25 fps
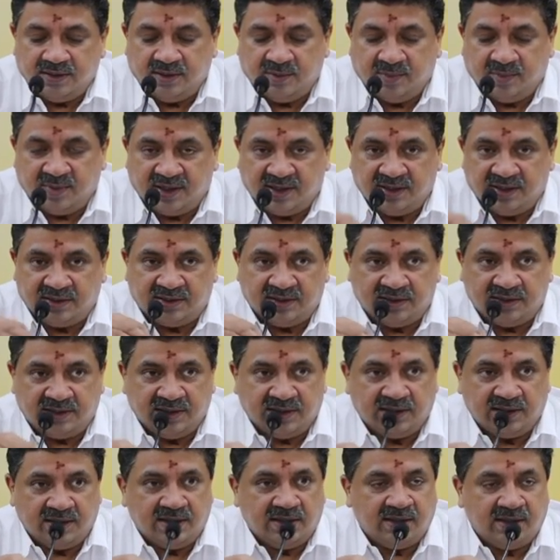இந்த மாதிரி
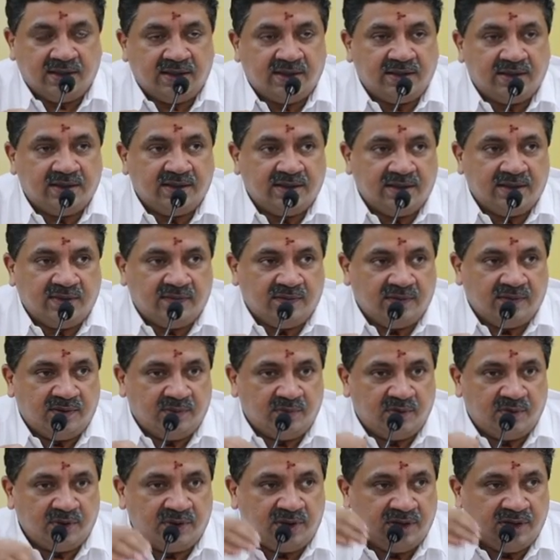திட்டங்கள் எவ்வளோ
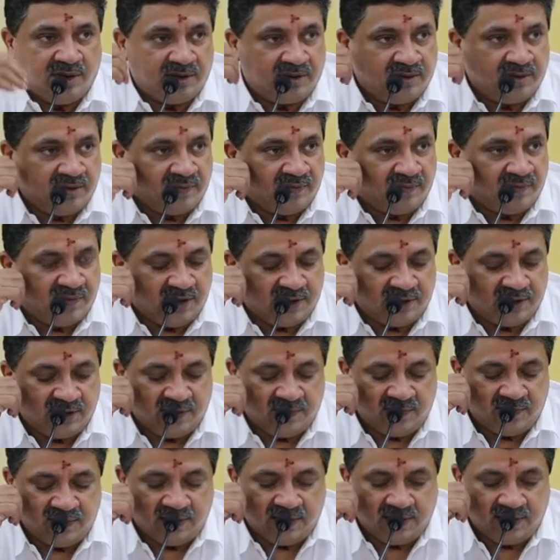முக்கியத்துவம்
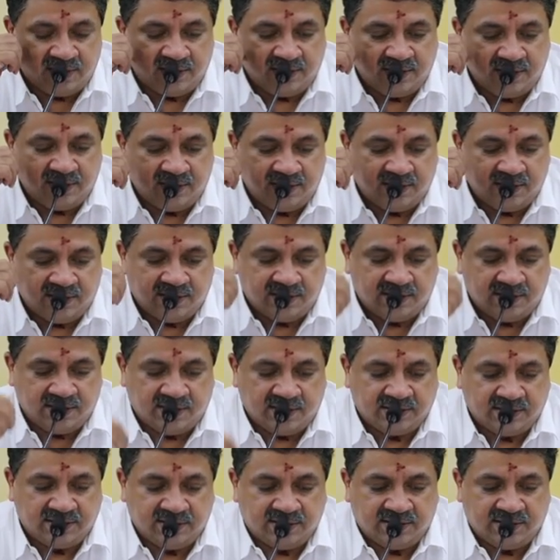வாய்ந்தவை என்றதை
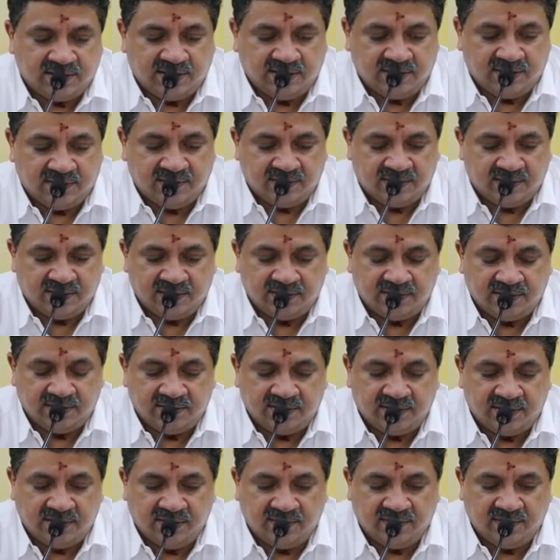ஆட்சித்தலைவர்
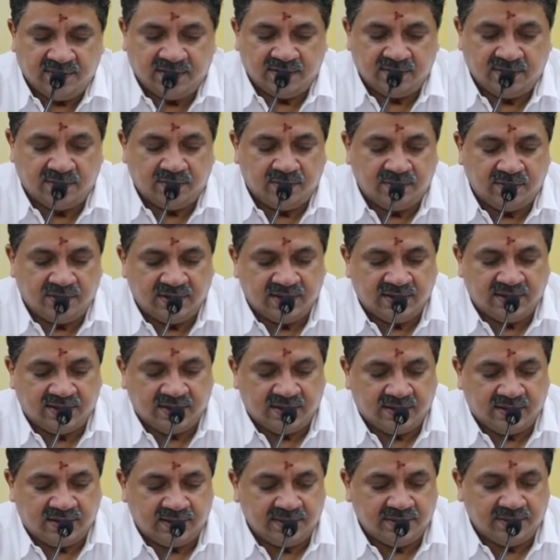தெளிவாக
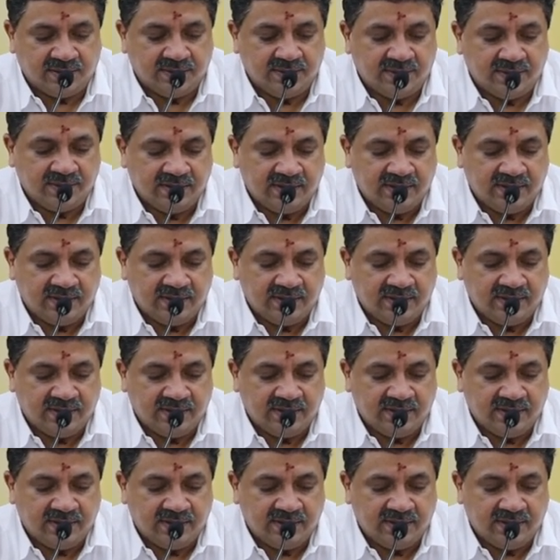கூறியிருக்கிறார்